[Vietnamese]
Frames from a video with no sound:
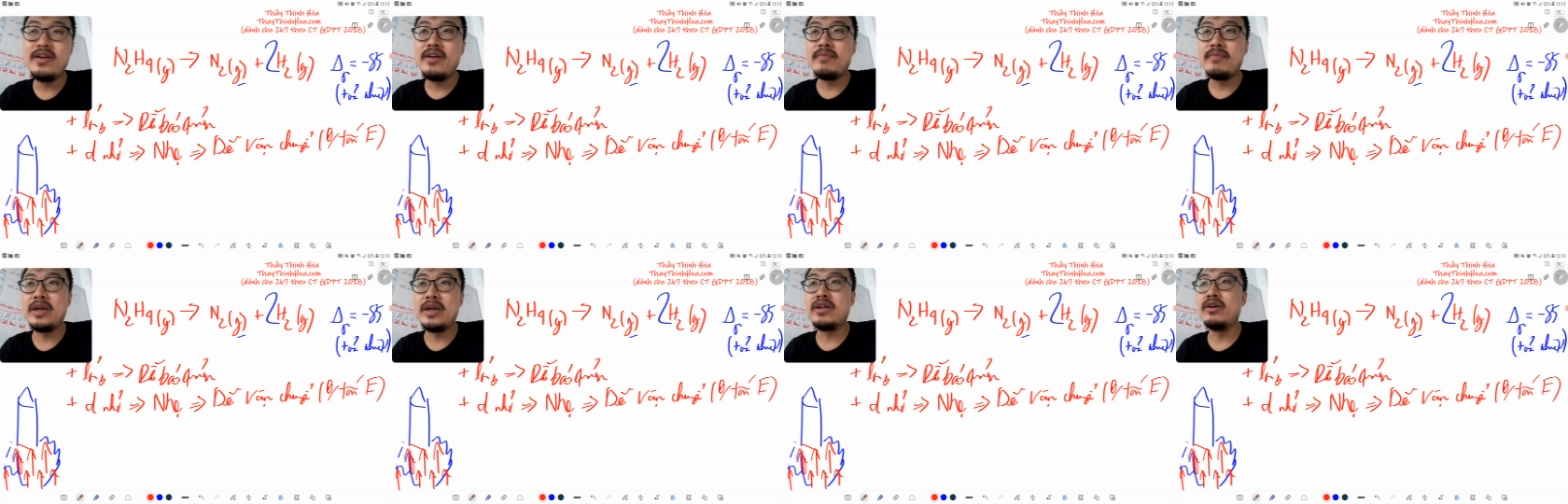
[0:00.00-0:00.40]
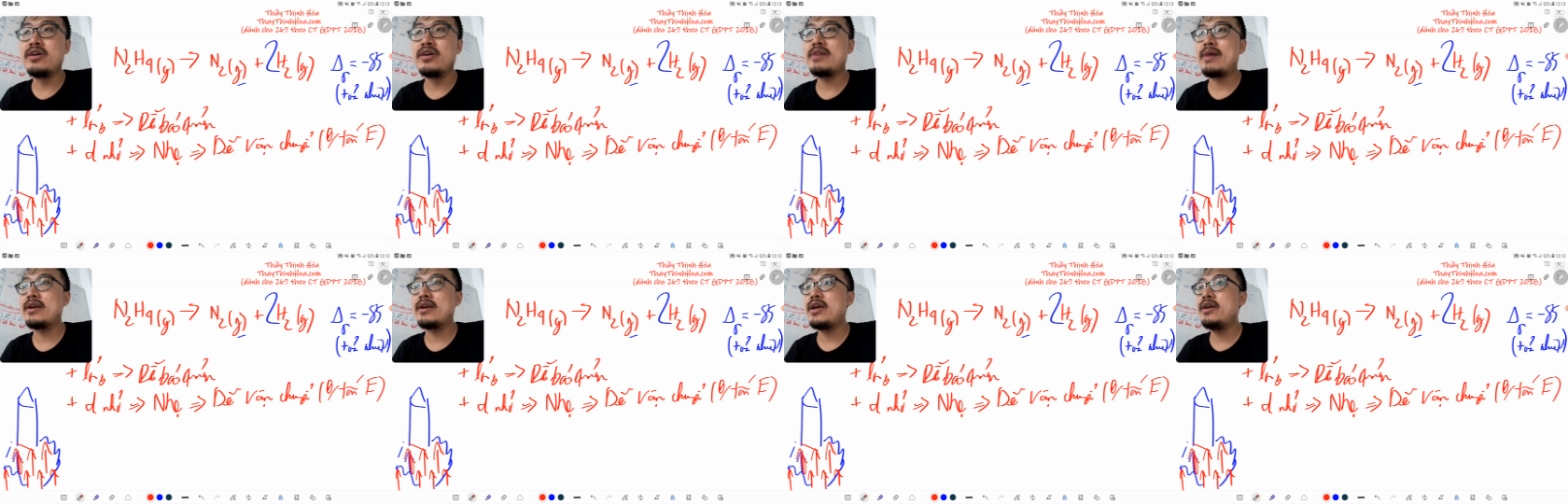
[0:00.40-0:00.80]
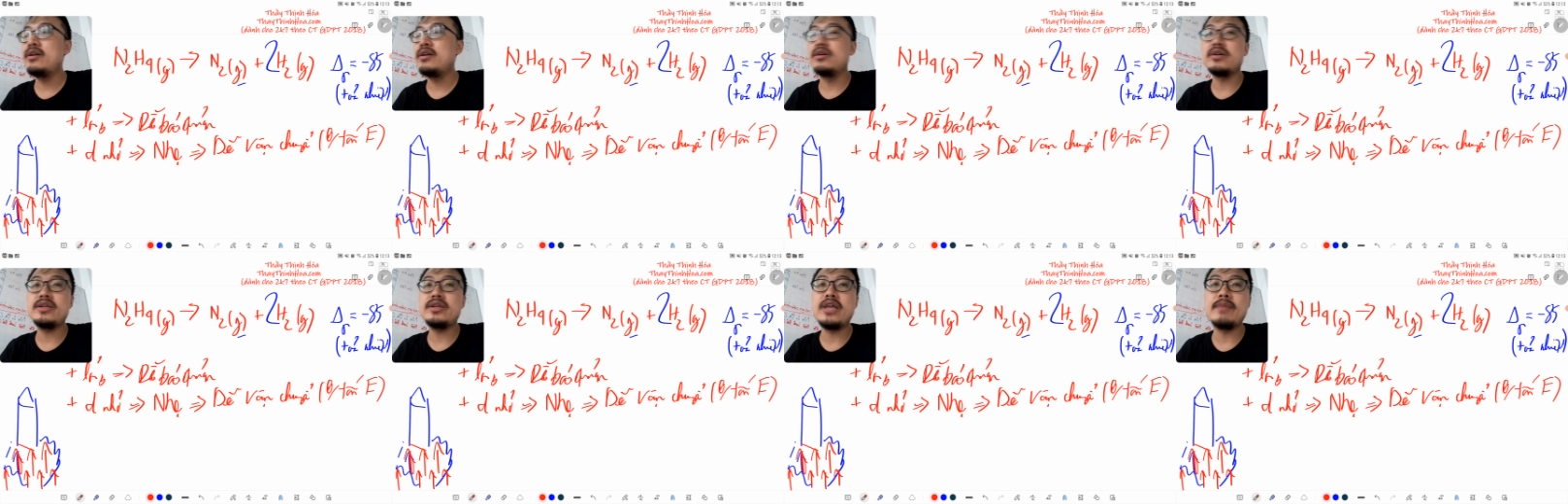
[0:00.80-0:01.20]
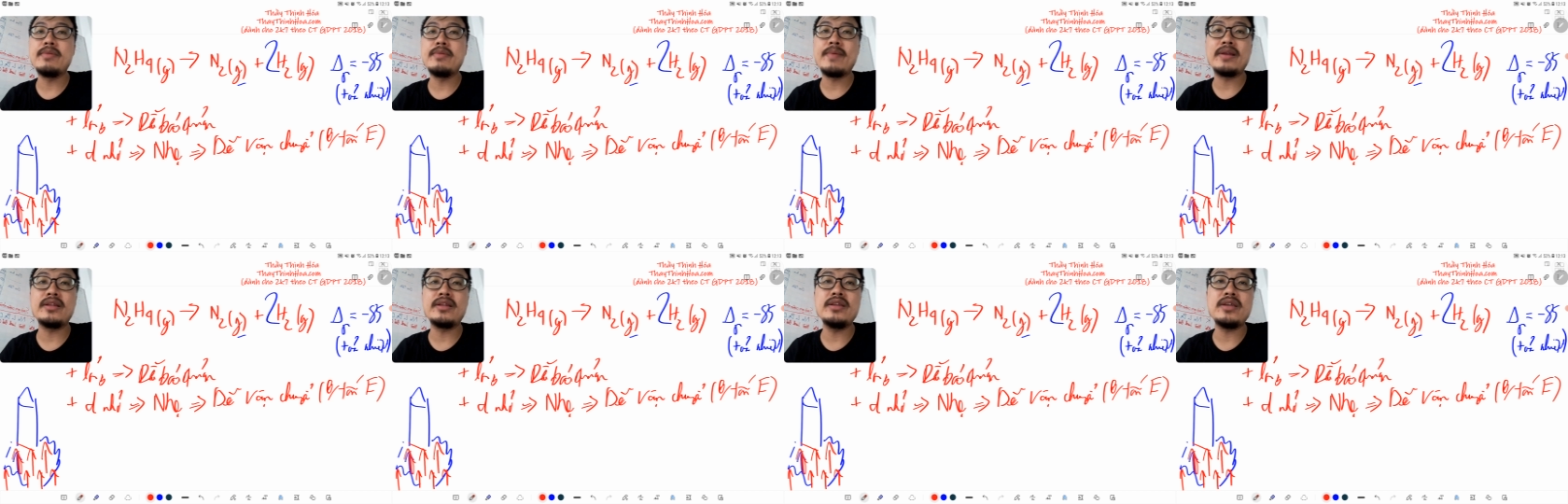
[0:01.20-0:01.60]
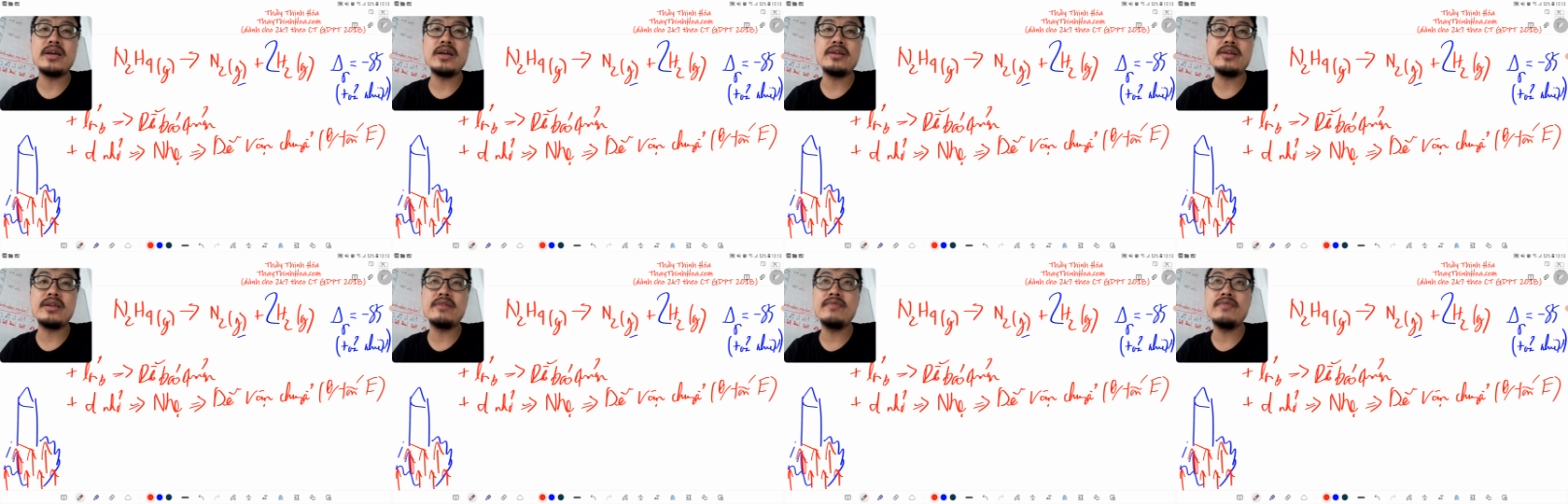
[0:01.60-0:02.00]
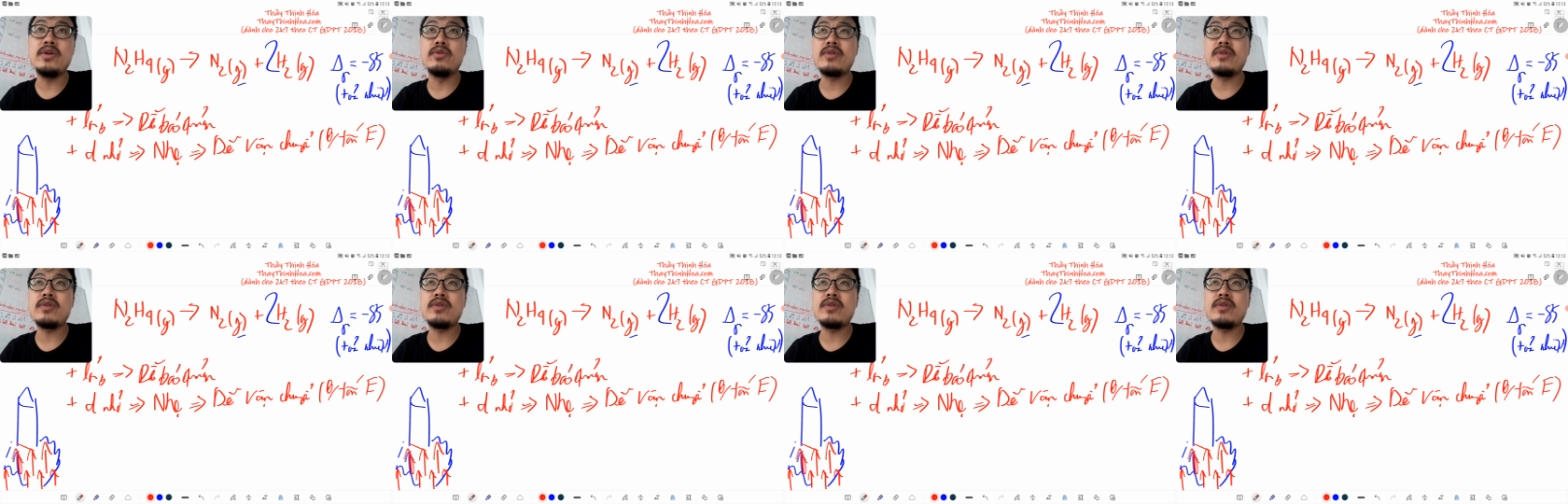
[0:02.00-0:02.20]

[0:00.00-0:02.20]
vậy thường các bạn để thường cái gì mà mang tính chất những vụ